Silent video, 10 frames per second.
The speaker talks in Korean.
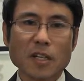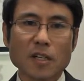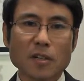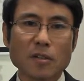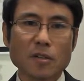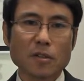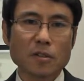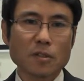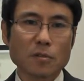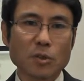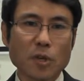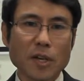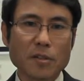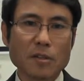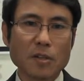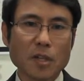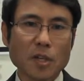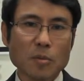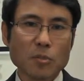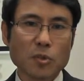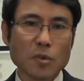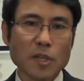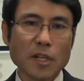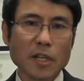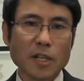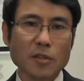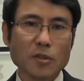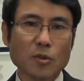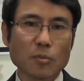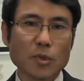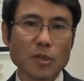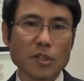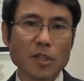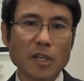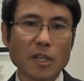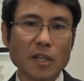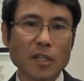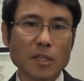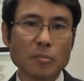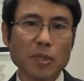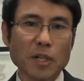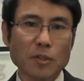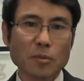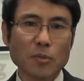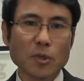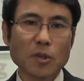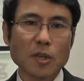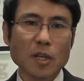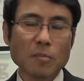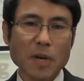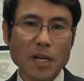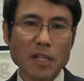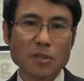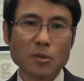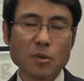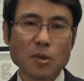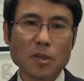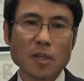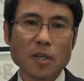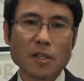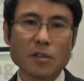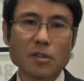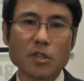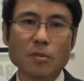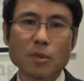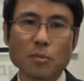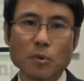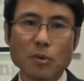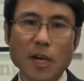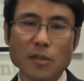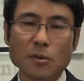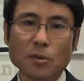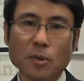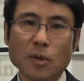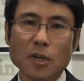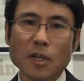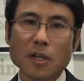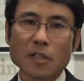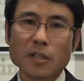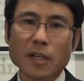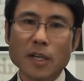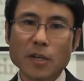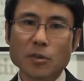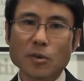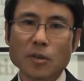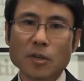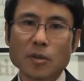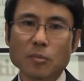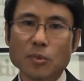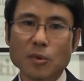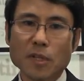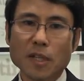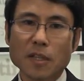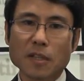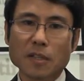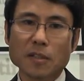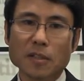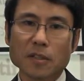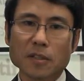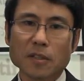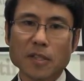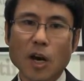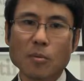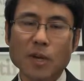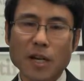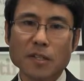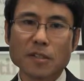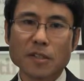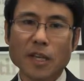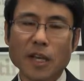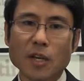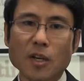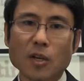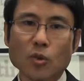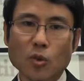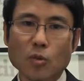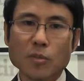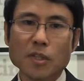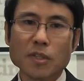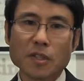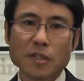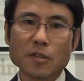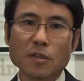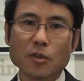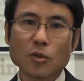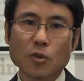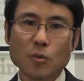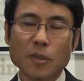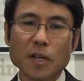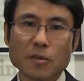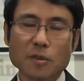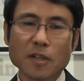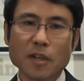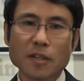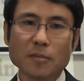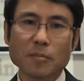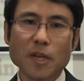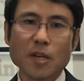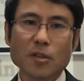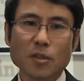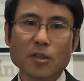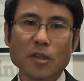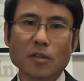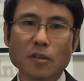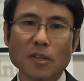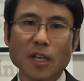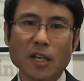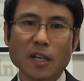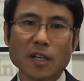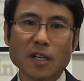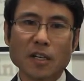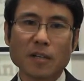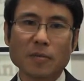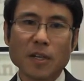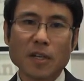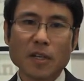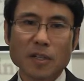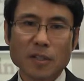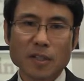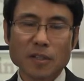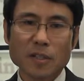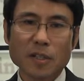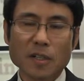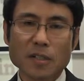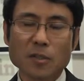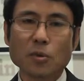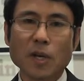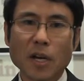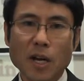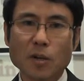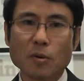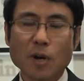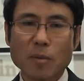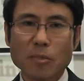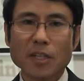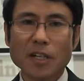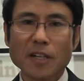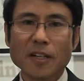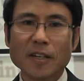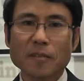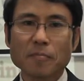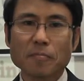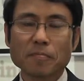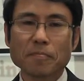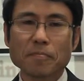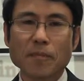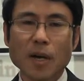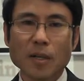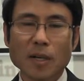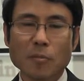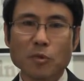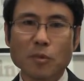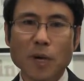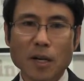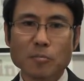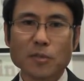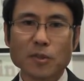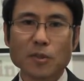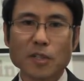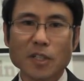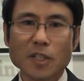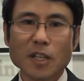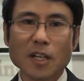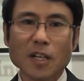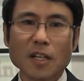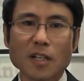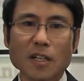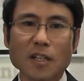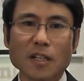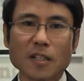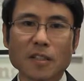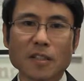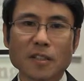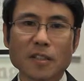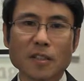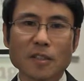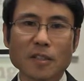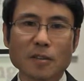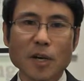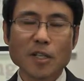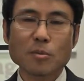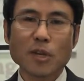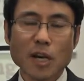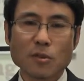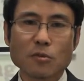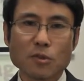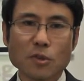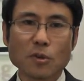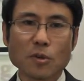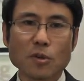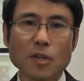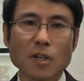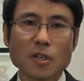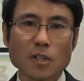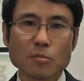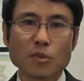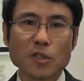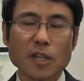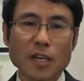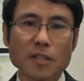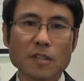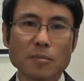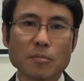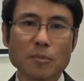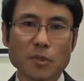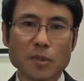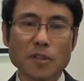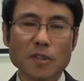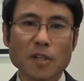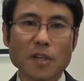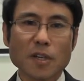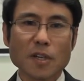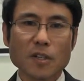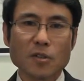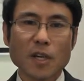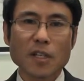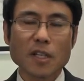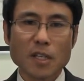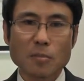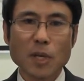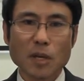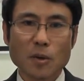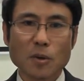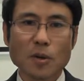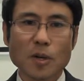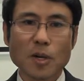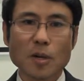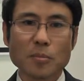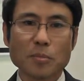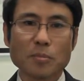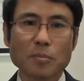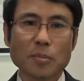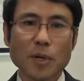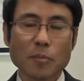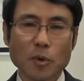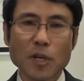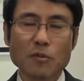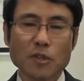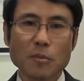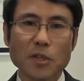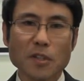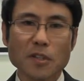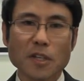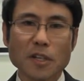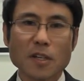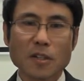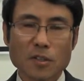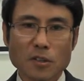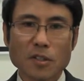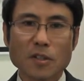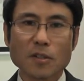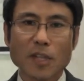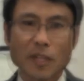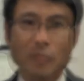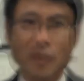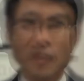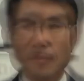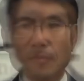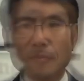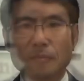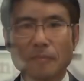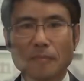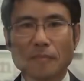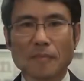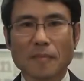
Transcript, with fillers: 어, 그거를 들음으로 해서 부동산에 대해서 좀 더 이해 깊이가 좀 더 많아지고 그래서 시험을 보고 나서도 그게 계속 부동산 그 사업을 하시는데 도움이, 실질적인 도움이 될 수 있게끔 저희들이 그렇게 어, 어, 지속해 가려고 합니다. 음, 앞으로 많은 분들이 어, 관심을 가져주시고 질문이 계신 분은 저한테 이메일로 어, 보내주시면 성실껏 대답해 드리겠습니다.